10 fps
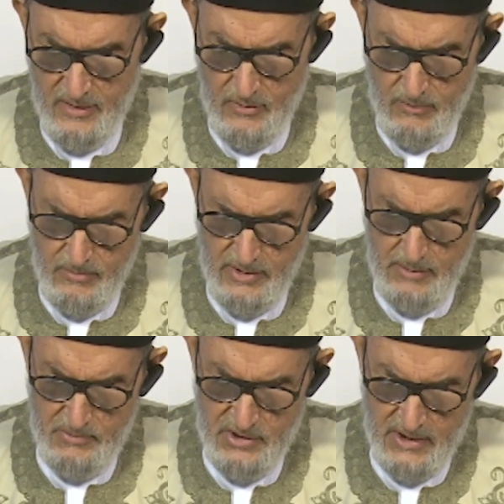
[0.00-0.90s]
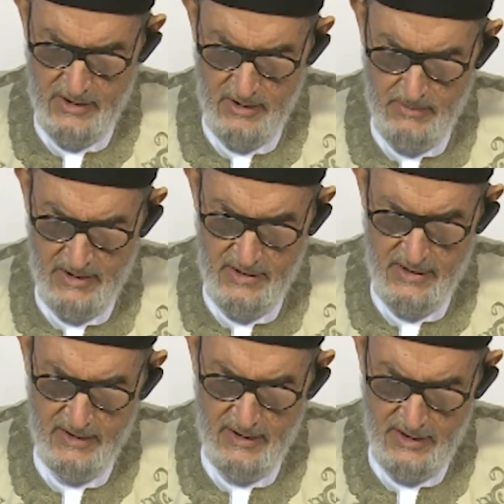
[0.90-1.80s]
بيمشي ياخذ بعد
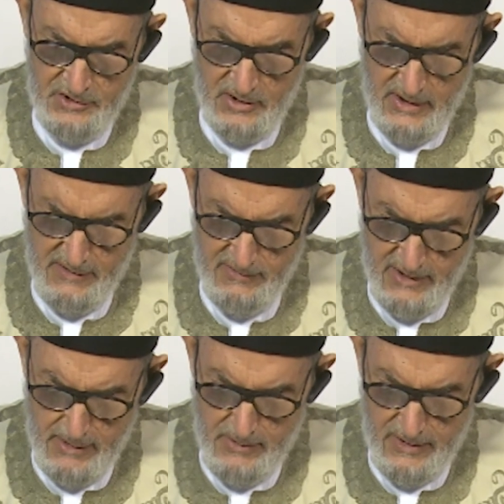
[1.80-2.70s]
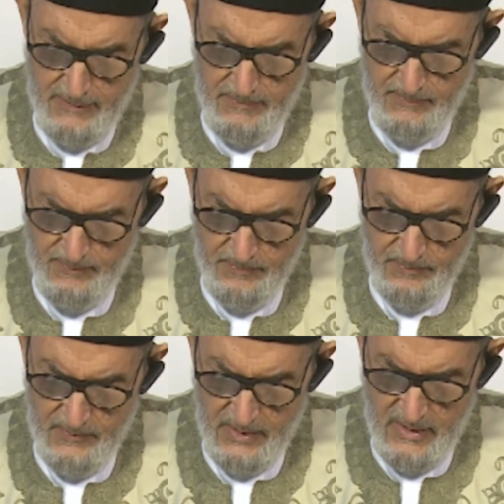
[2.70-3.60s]
ذلك عشر آلاف كاملة
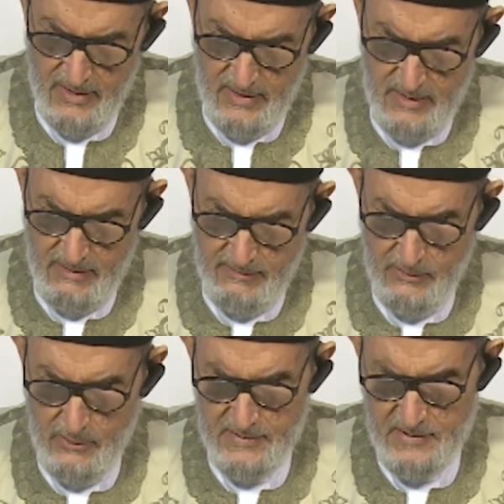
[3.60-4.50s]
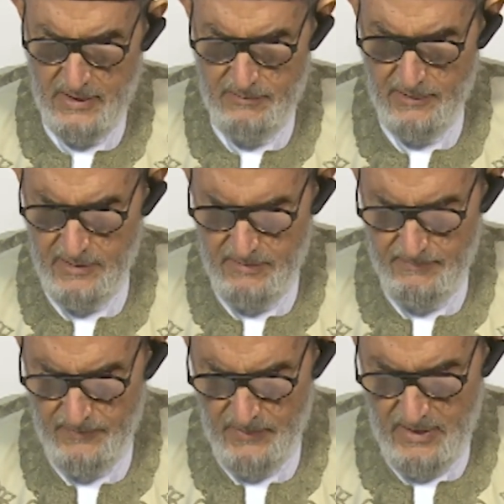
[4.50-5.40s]
فهو سلفك
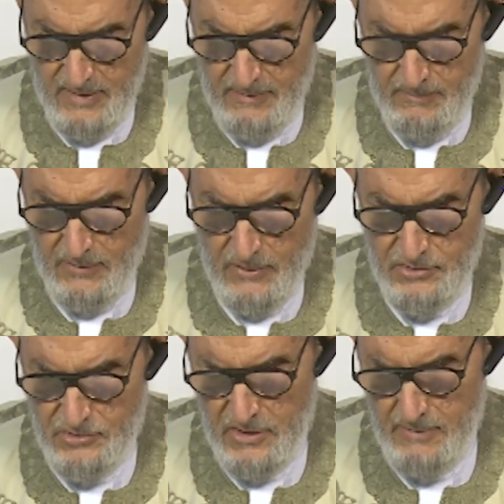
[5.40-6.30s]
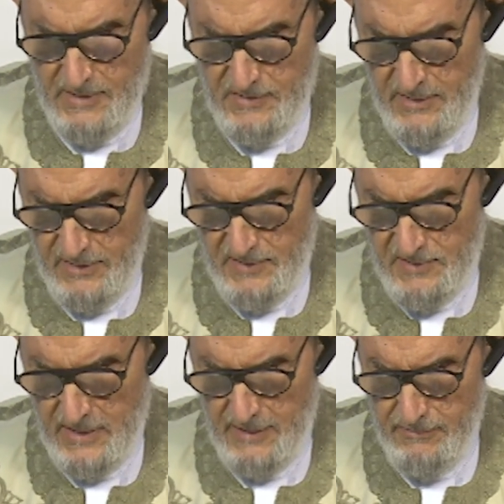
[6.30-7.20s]
ما هو نجولي مسألة
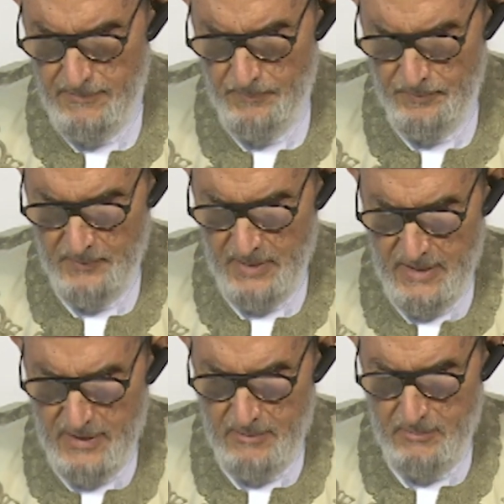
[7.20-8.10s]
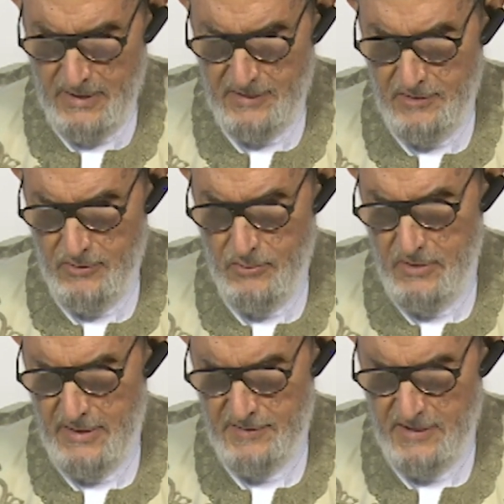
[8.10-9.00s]
السلف مرات يقول
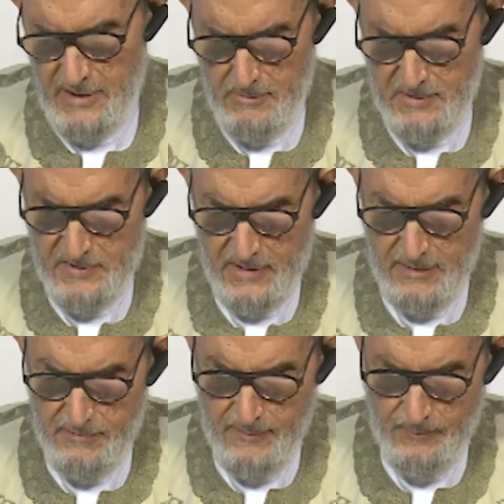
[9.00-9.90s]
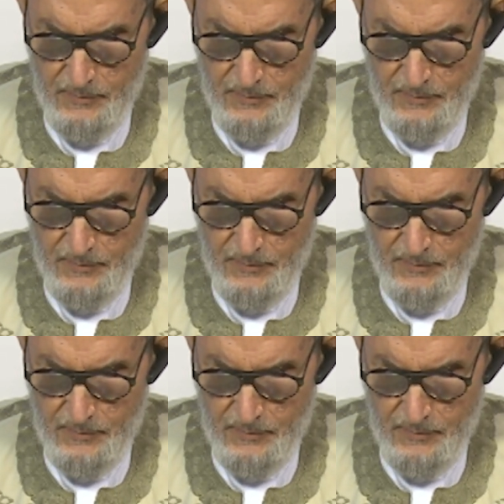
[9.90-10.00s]
الناس هذا مش سلف